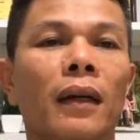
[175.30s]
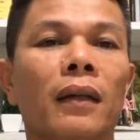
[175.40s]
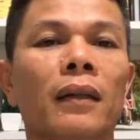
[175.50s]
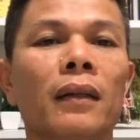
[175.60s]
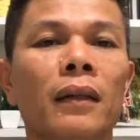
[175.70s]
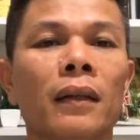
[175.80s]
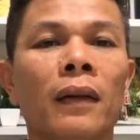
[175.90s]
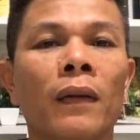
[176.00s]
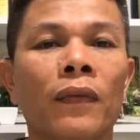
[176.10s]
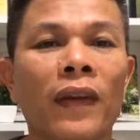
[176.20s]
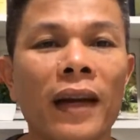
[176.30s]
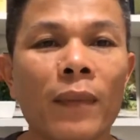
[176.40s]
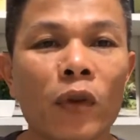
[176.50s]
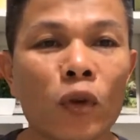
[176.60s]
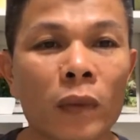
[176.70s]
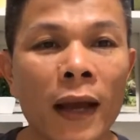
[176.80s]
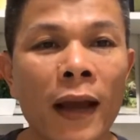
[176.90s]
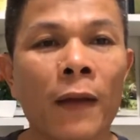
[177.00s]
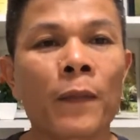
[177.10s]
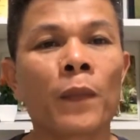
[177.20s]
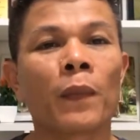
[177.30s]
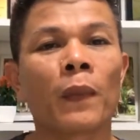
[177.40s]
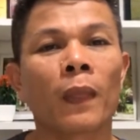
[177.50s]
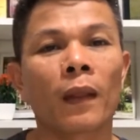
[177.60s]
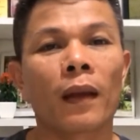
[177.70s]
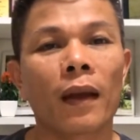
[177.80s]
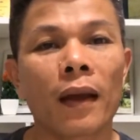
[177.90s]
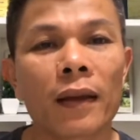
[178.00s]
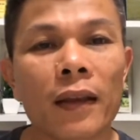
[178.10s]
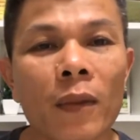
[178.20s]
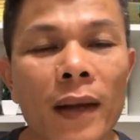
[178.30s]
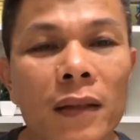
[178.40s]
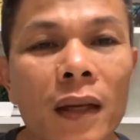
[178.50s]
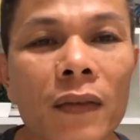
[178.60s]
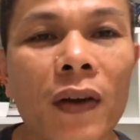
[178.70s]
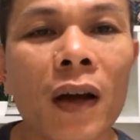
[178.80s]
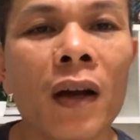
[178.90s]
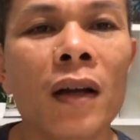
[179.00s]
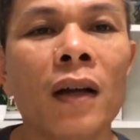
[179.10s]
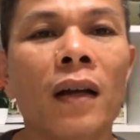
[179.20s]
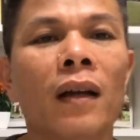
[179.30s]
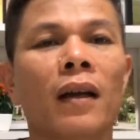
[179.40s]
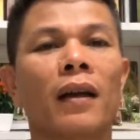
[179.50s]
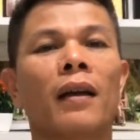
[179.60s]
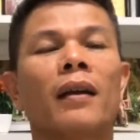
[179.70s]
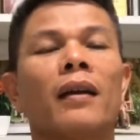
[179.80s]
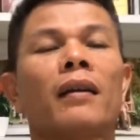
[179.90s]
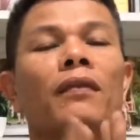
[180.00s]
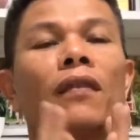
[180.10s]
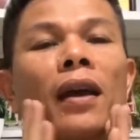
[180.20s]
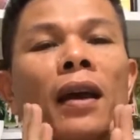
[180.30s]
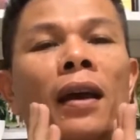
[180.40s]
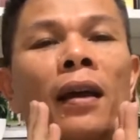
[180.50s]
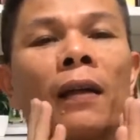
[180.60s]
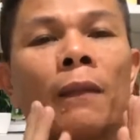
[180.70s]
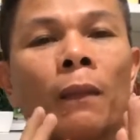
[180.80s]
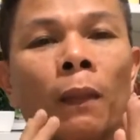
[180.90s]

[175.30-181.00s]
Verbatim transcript: ở Việt Nam của chúng ta. À, chào bạn Sally Võ. À, và